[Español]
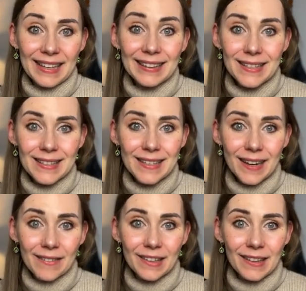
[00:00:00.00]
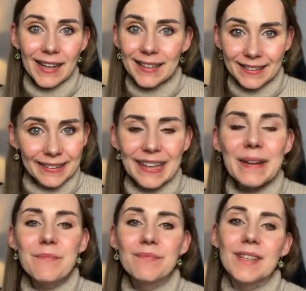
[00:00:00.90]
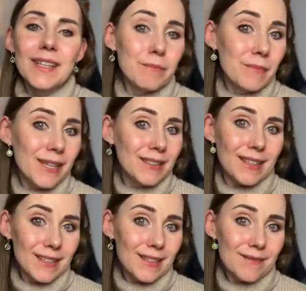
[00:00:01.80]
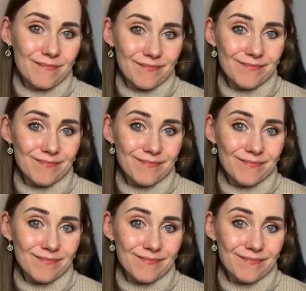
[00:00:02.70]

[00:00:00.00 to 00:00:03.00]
Antes de revelártela y mientras